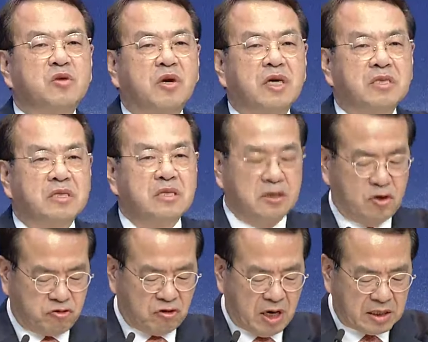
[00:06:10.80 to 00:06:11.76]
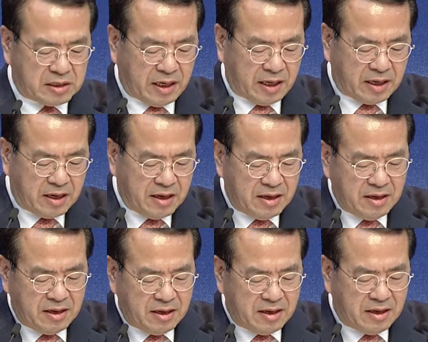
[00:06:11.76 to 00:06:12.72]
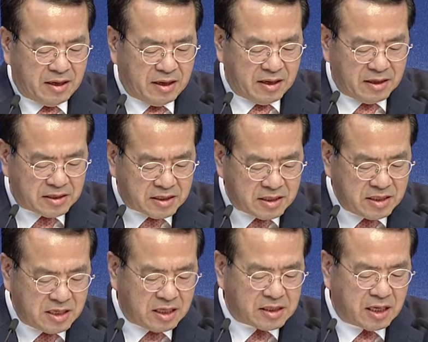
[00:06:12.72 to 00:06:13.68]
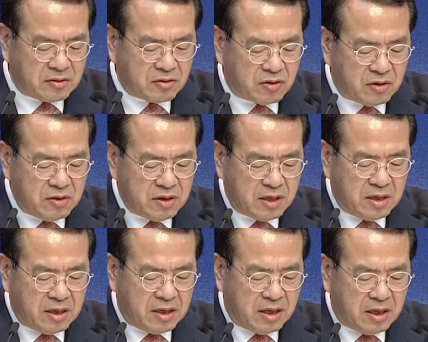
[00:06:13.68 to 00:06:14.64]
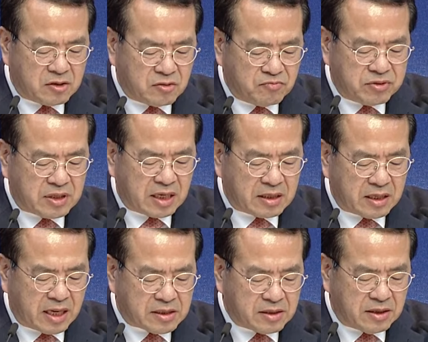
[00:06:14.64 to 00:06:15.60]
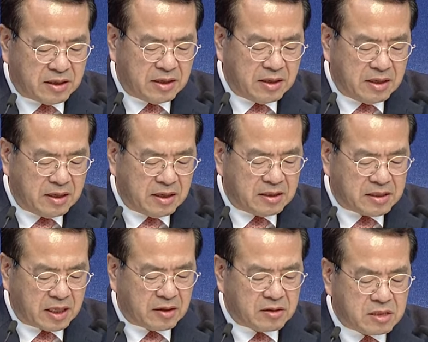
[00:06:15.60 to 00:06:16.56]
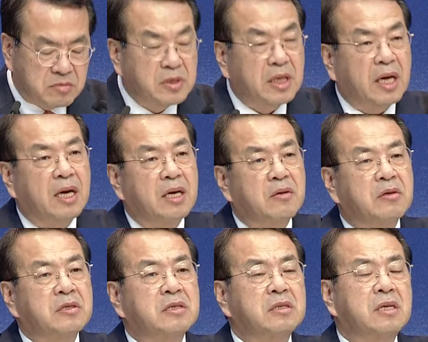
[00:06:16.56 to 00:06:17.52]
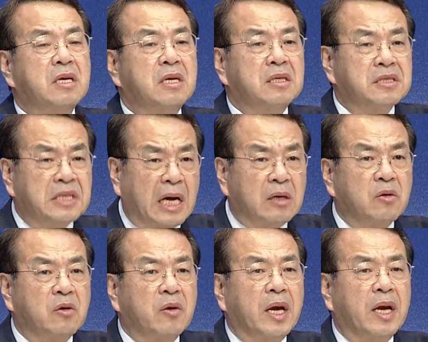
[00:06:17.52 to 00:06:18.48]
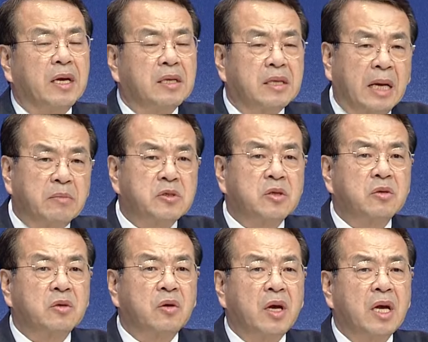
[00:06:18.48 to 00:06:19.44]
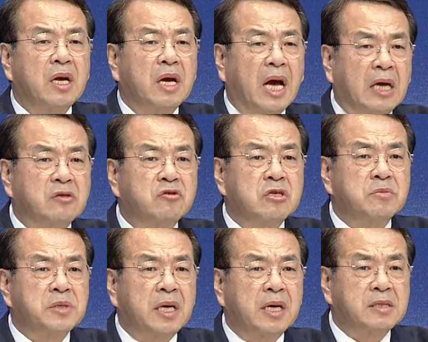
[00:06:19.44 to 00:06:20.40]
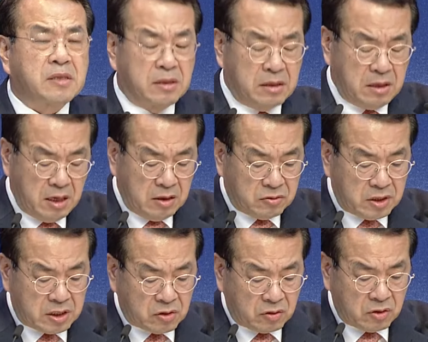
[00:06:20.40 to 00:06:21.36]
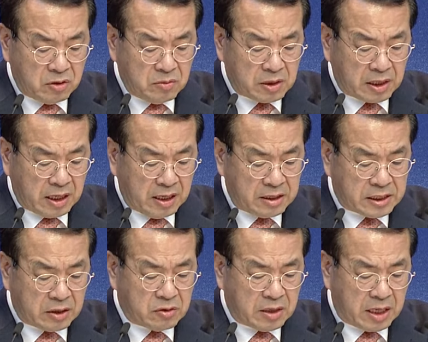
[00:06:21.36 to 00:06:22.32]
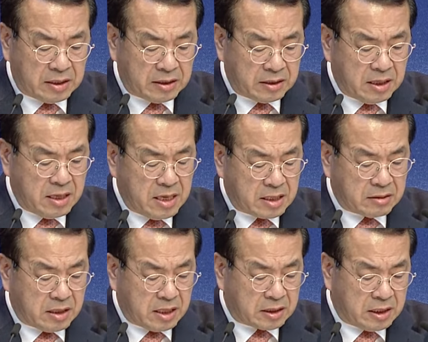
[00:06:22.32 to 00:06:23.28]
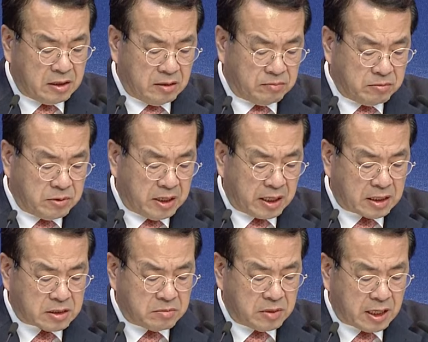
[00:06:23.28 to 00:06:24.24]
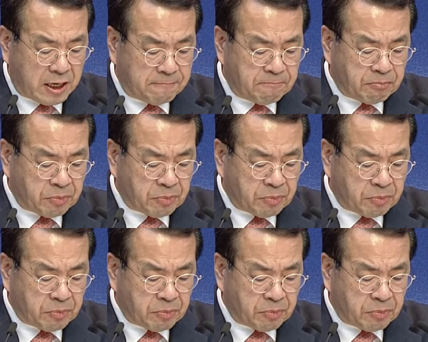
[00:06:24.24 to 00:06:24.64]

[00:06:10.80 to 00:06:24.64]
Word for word: 좋아하시는 주황색, 승리의 색으로 좀 부탁을 해서 새겼습니다. 이것은 장로회, 남성교회 안수집사에서 우리 성도님들께 제공하는 그러한 기념품이 되겠습니다.